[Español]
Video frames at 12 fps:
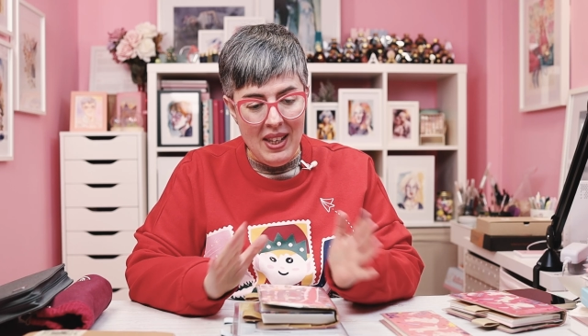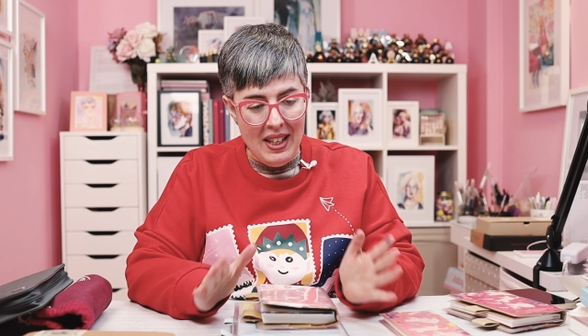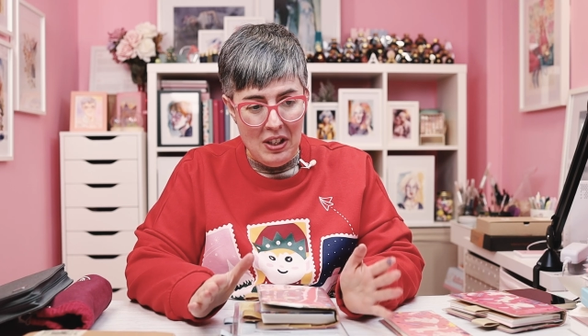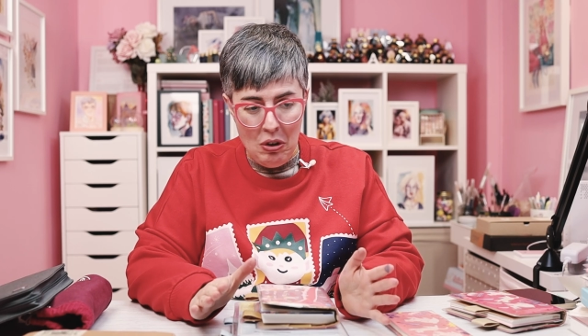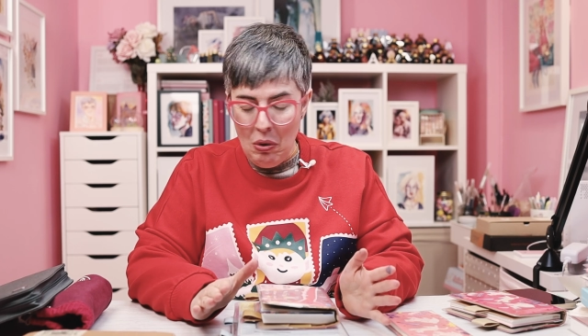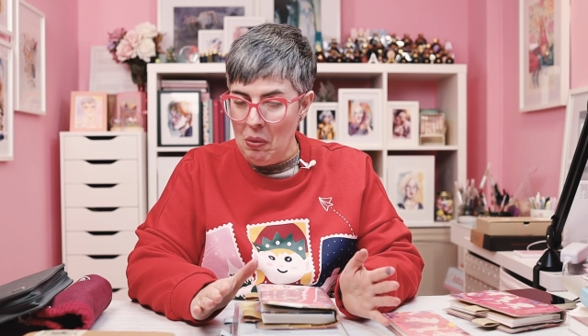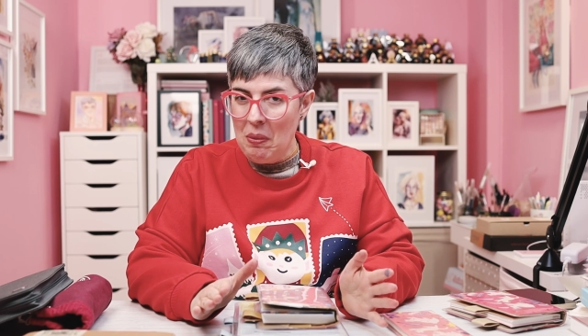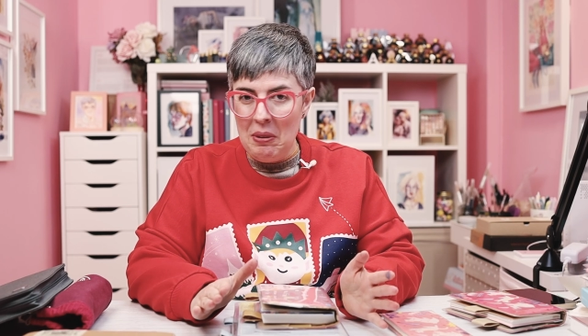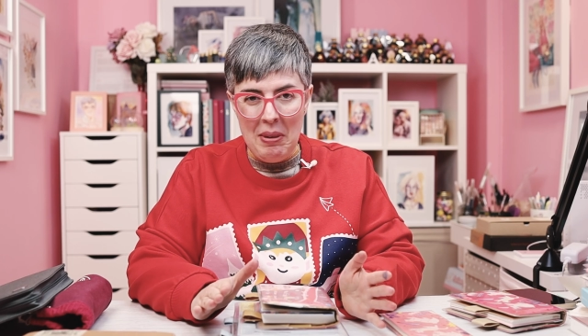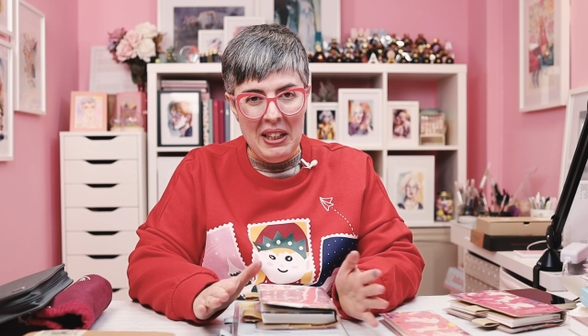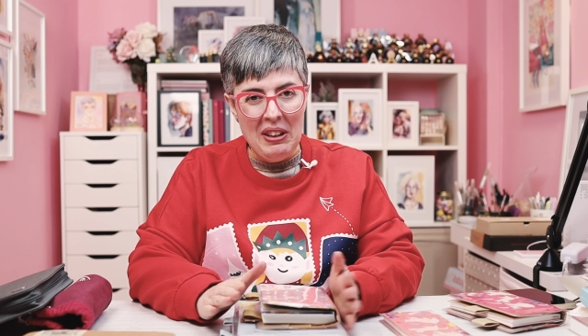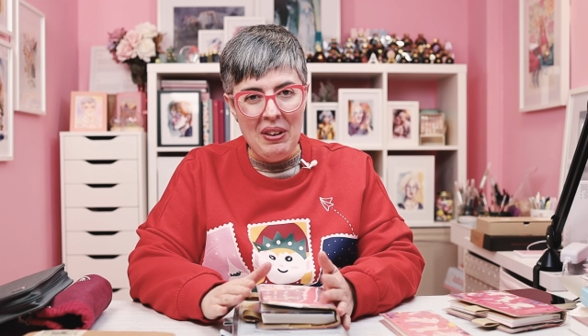mi
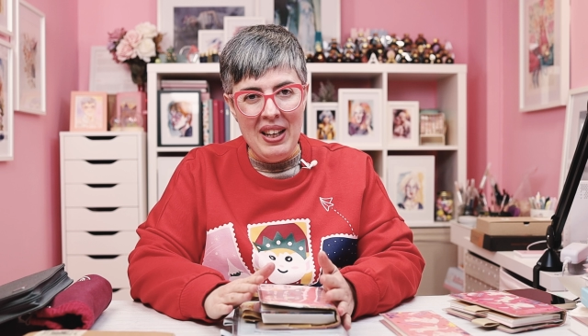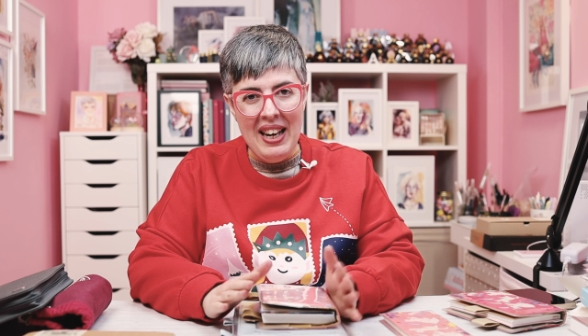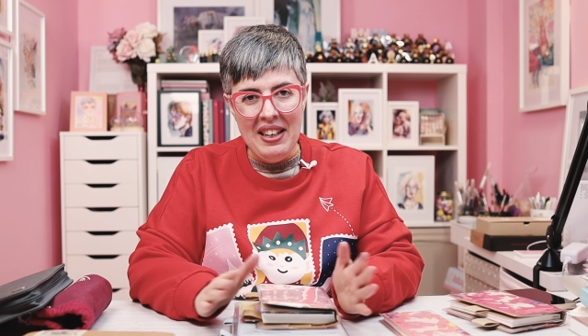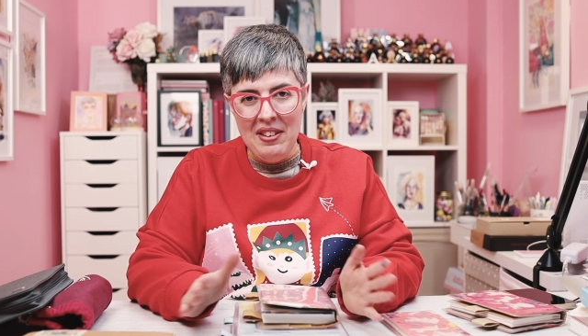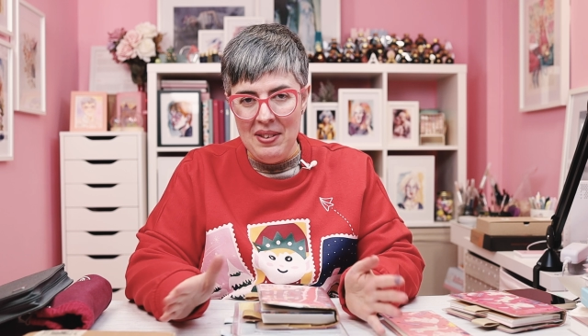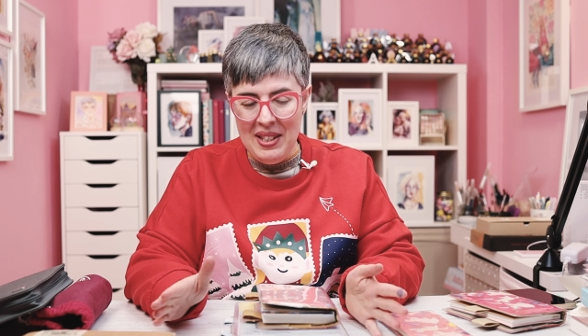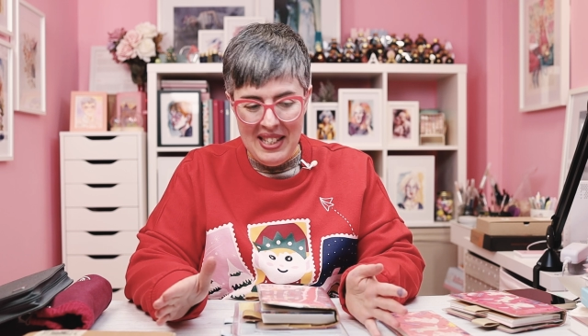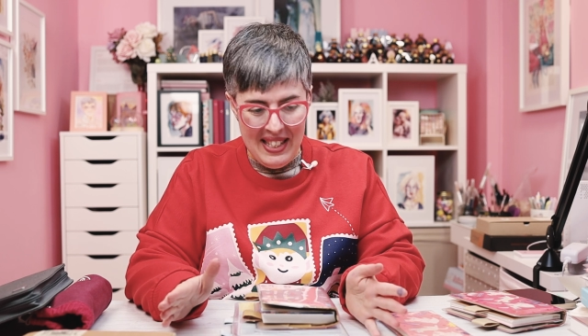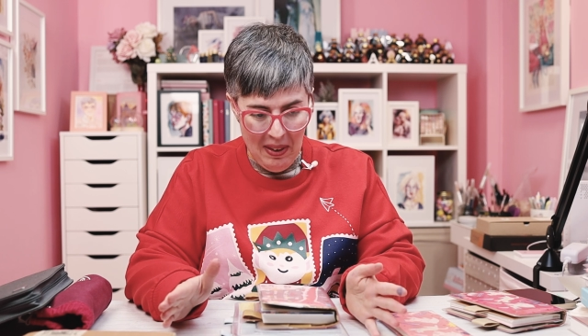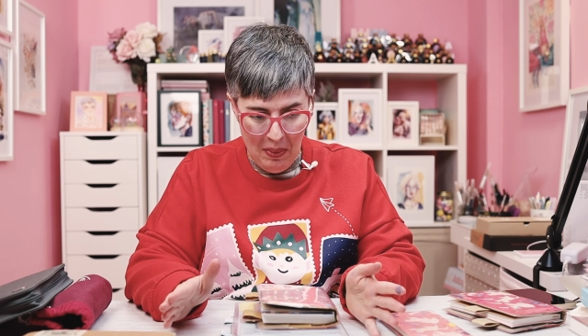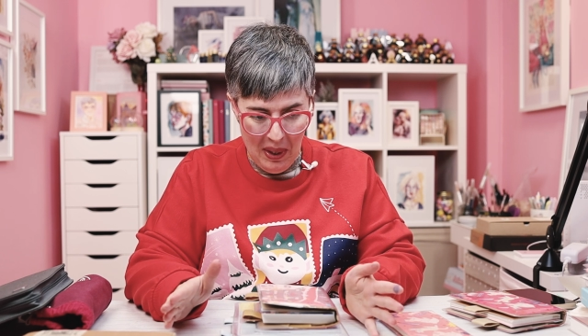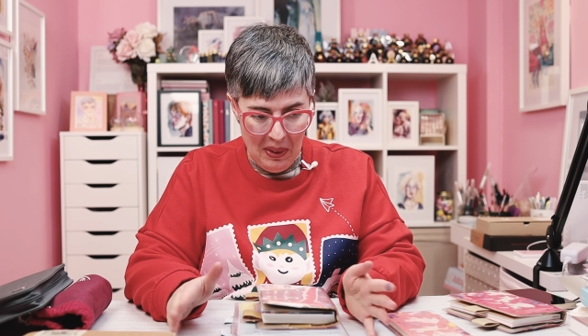descubrimiento del año,
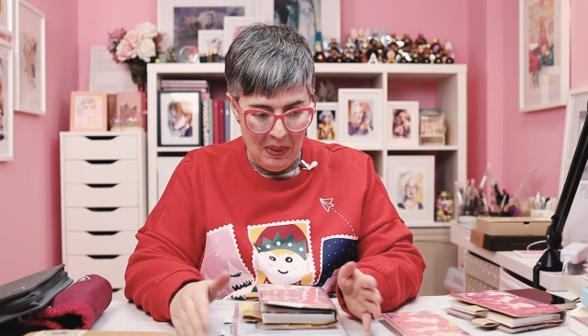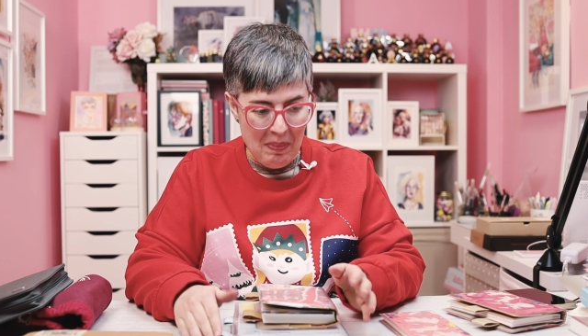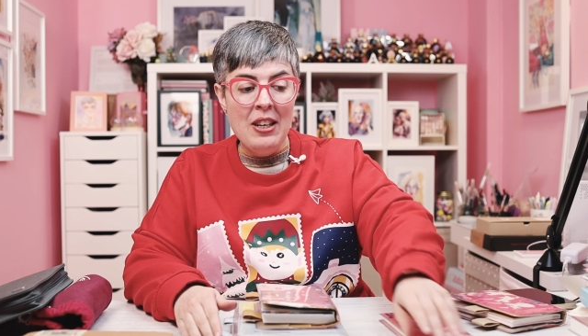desde luego.